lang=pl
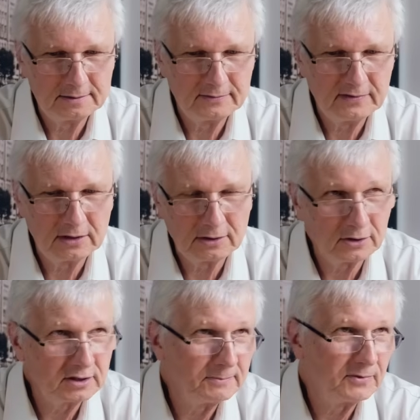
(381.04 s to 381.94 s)
yy,
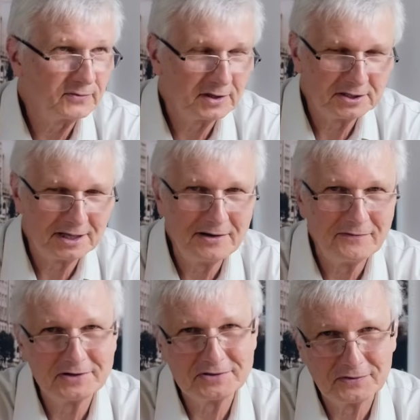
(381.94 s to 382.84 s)
wielokrotnie powtarzałem
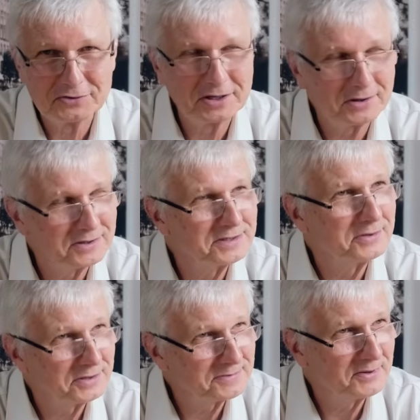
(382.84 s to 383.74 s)
właśnie w różnego
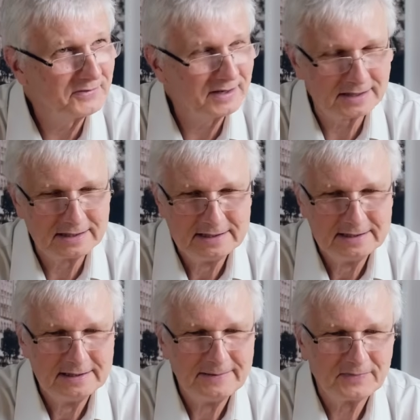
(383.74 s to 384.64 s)
rodzaju rozmowach,
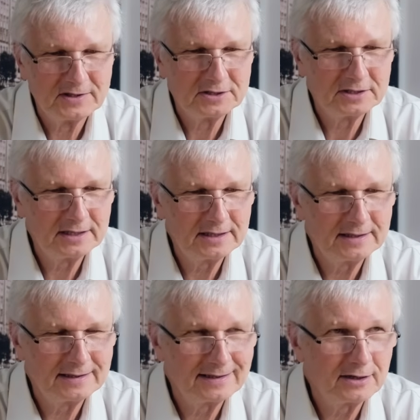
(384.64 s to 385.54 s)

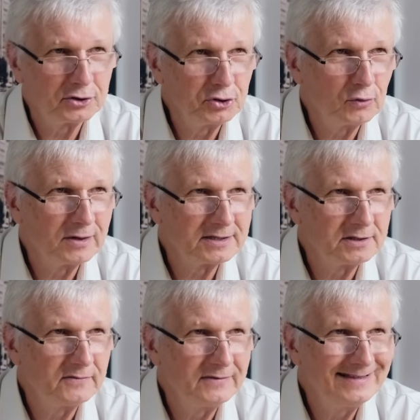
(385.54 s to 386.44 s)
że kocioł
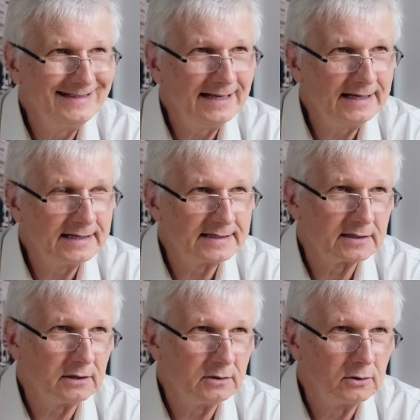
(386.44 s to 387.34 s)
gazowy nie
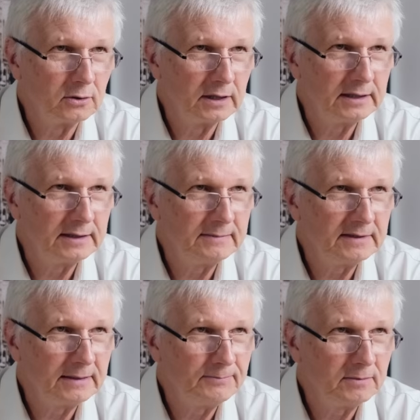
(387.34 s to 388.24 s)
jest konkurentem
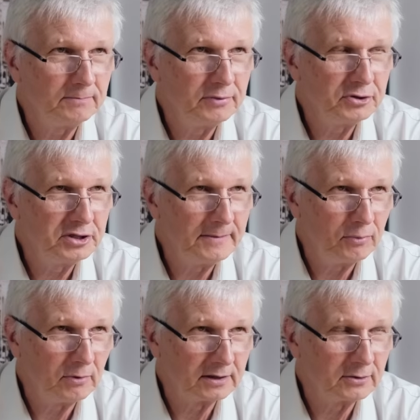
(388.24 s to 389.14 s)
dla pompy
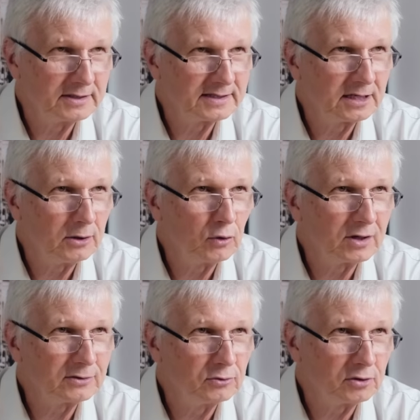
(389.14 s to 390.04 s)
ciepła. To jest koło
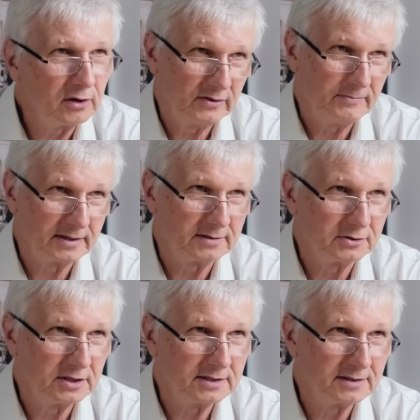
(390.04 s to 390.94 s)
ratunkowe bardzo
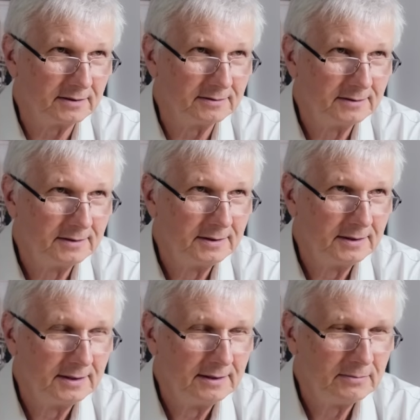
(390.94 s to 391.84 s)
często.
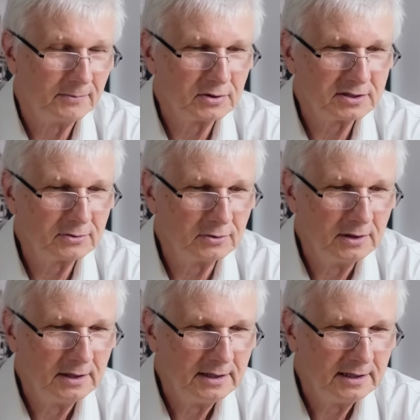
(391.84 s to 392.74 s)
Po prostu
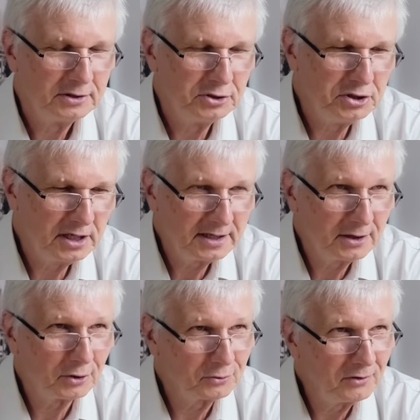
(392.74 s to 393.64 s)

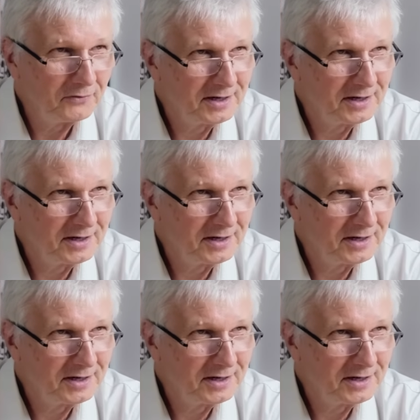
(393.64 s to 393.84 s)
dzięki kotłowi